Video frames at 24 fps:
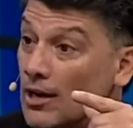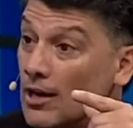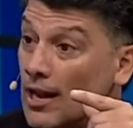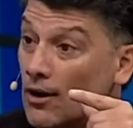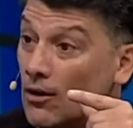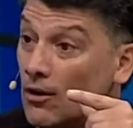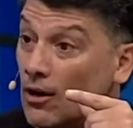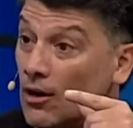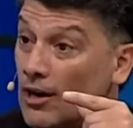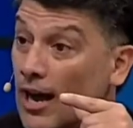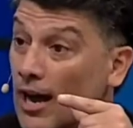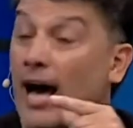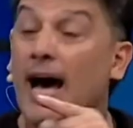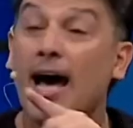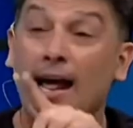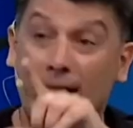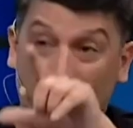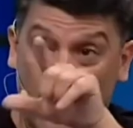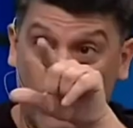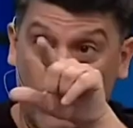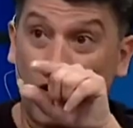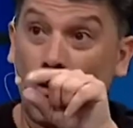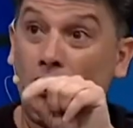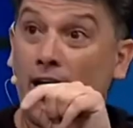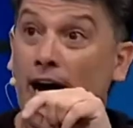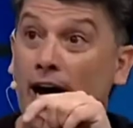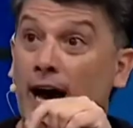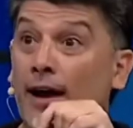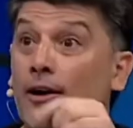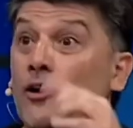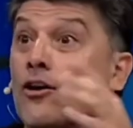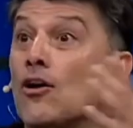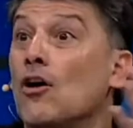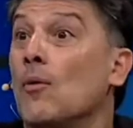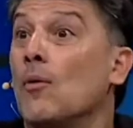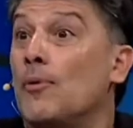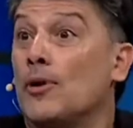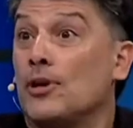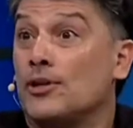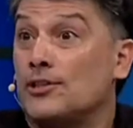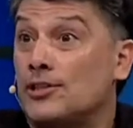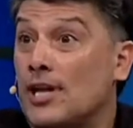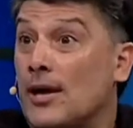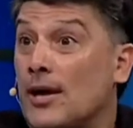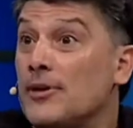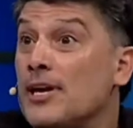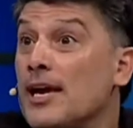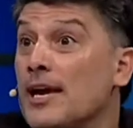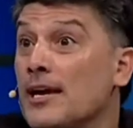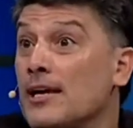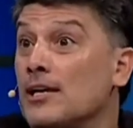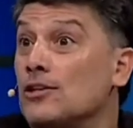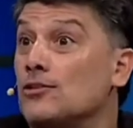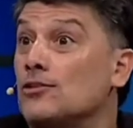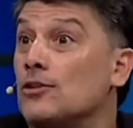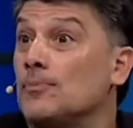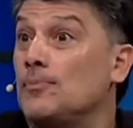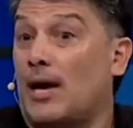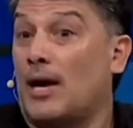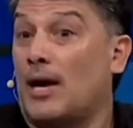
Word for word: La, la, ah, la roja, no, pero ah, está bien.